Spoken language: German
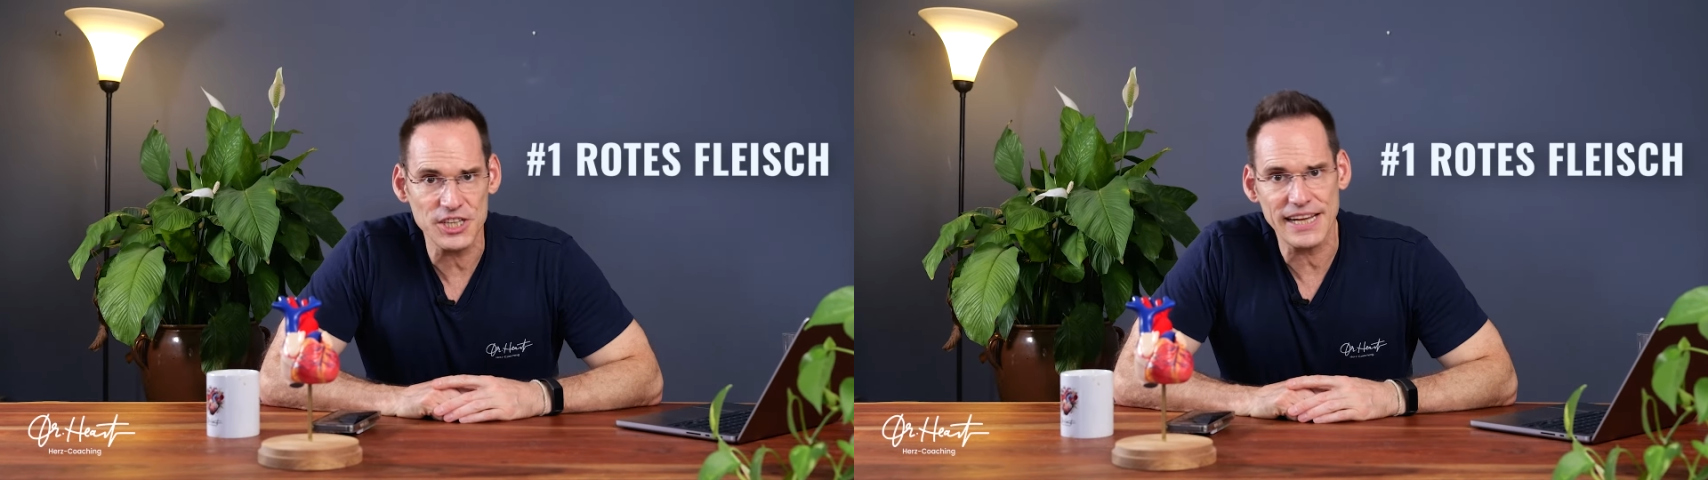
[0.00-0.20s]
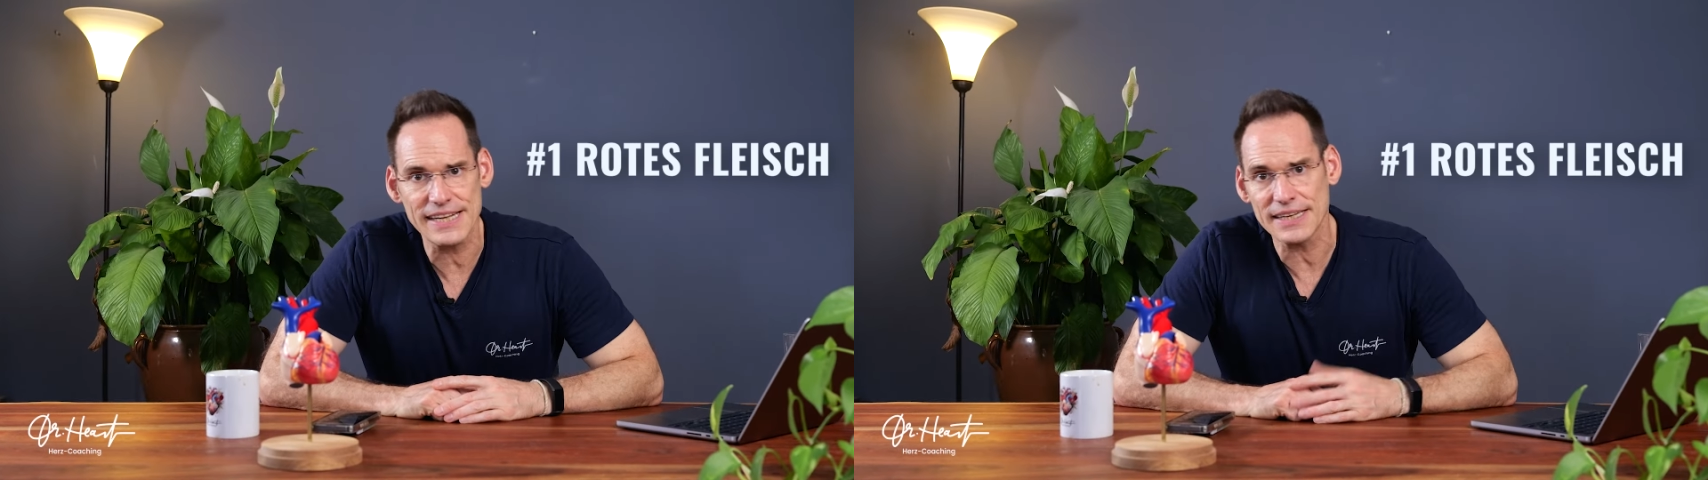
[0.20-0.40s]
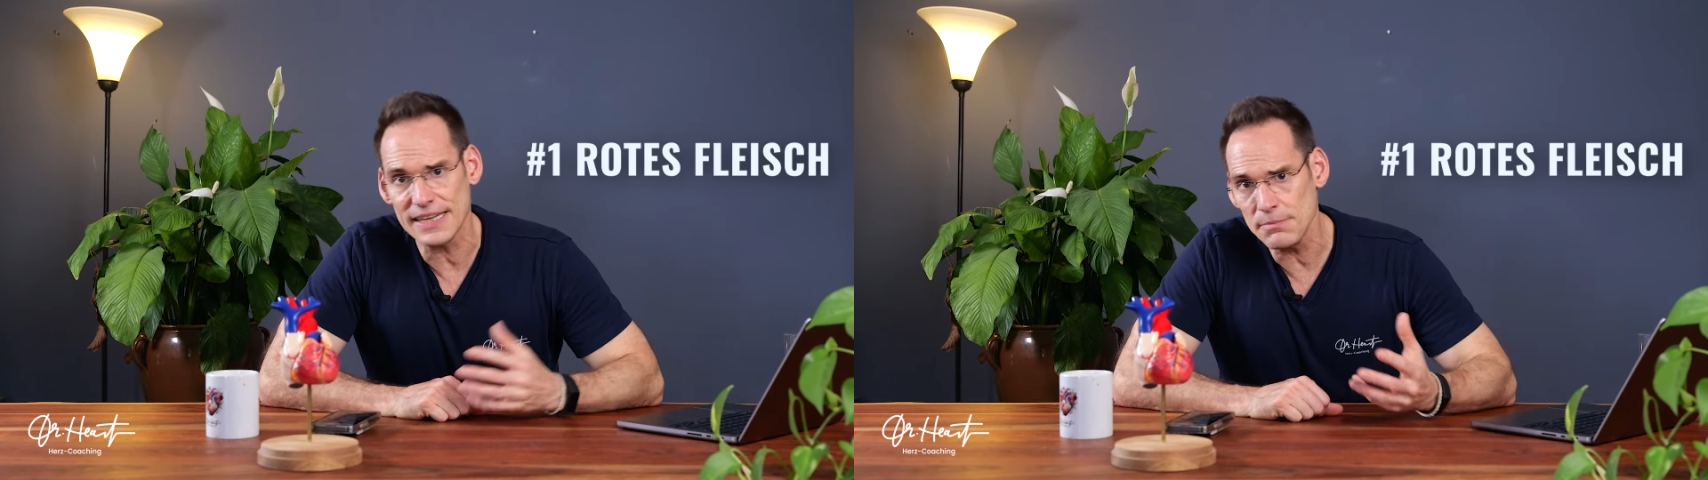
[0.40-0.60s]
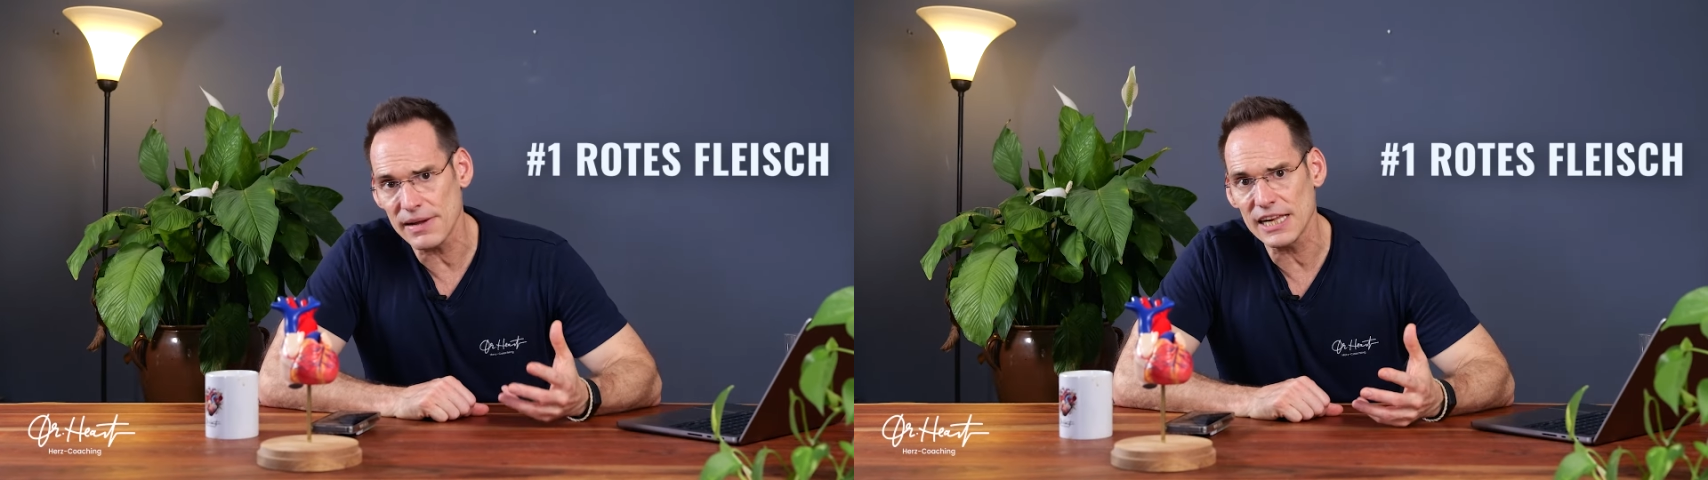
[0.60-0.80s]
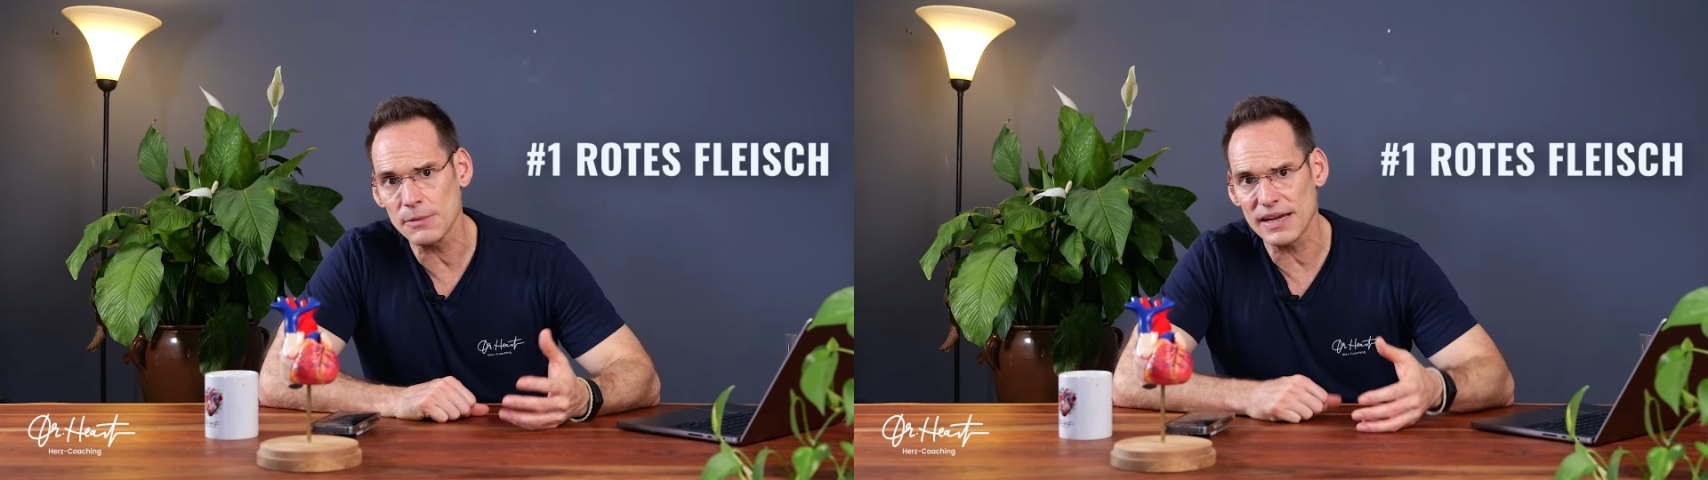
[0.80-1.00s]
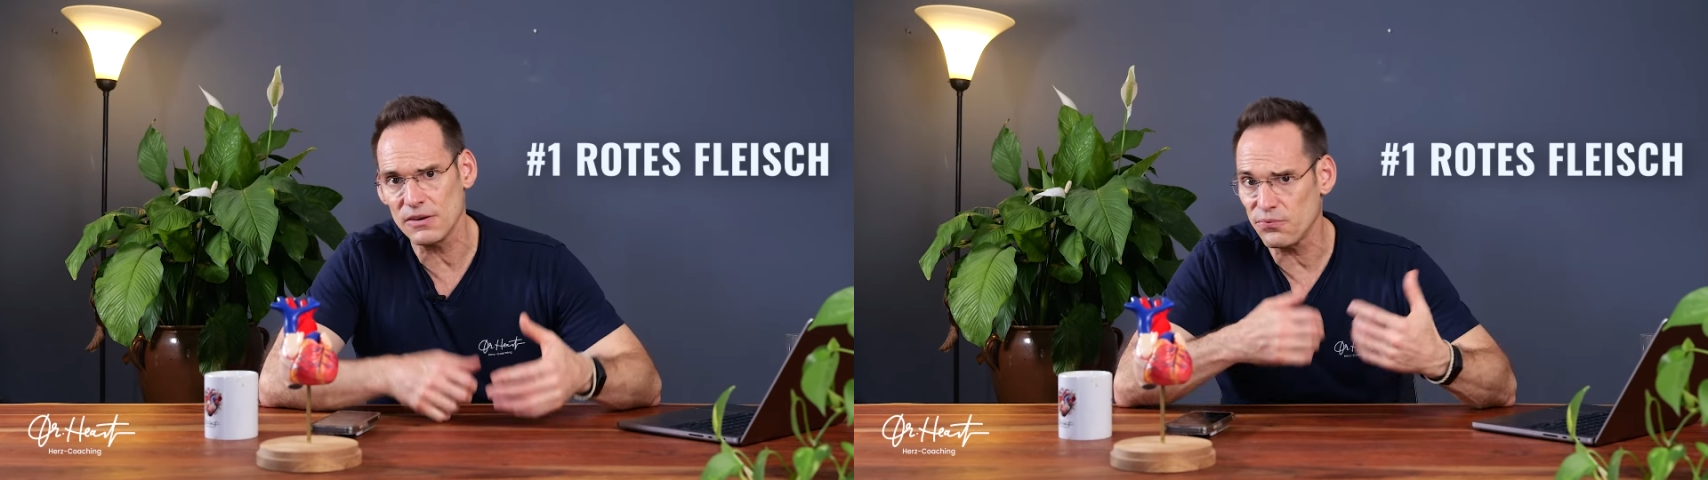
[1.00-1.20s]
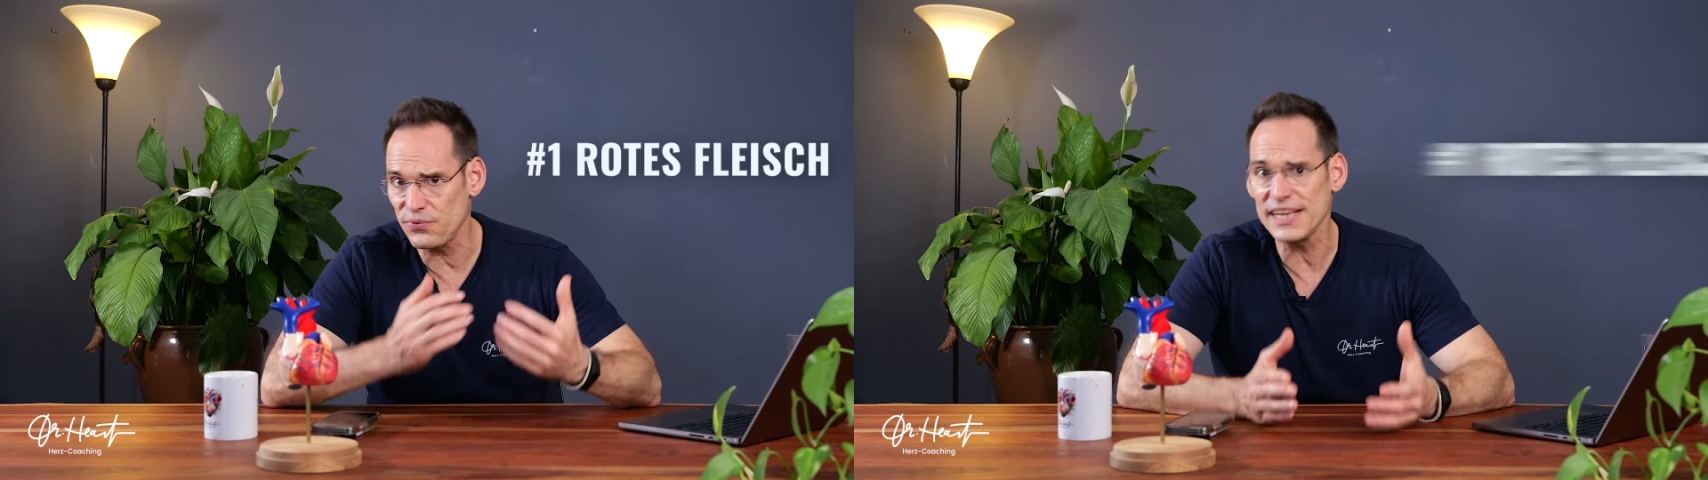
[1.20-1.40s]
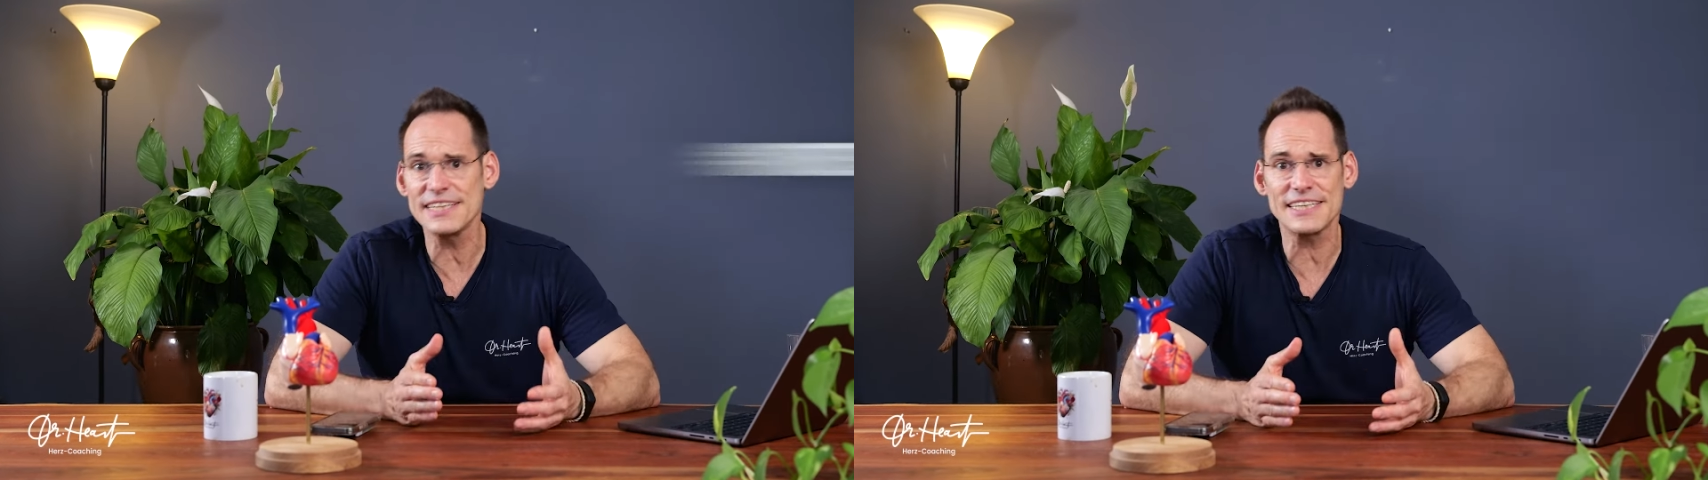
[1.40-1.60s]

enthalten im Allgemeinen viel